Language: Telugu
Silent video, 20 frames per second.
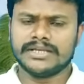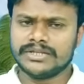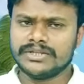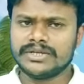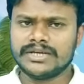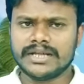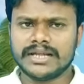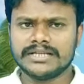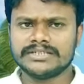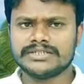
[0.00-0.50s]

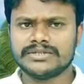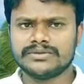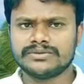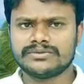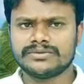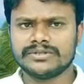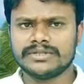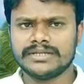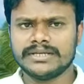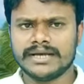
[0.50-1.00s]
ఎందుకు ఇలా
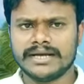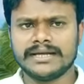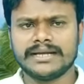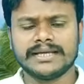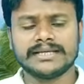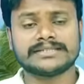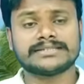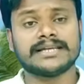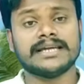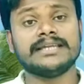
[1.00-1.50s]
జరుగుతుంది అంటే
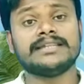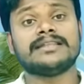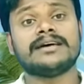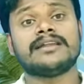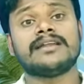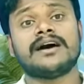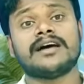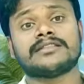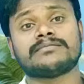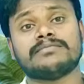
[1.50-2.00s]

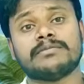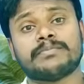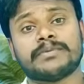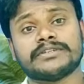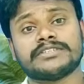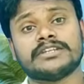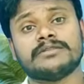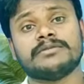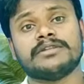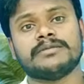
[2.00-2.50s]
సైతాన ఆత్మ
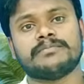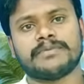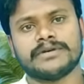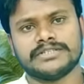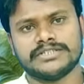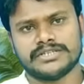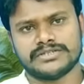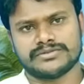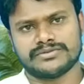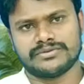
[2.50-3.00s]
ప్రజల మీద
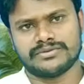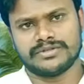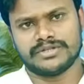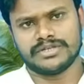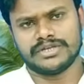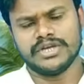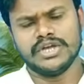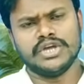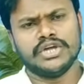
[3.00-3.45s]
పనిచేస్తుంది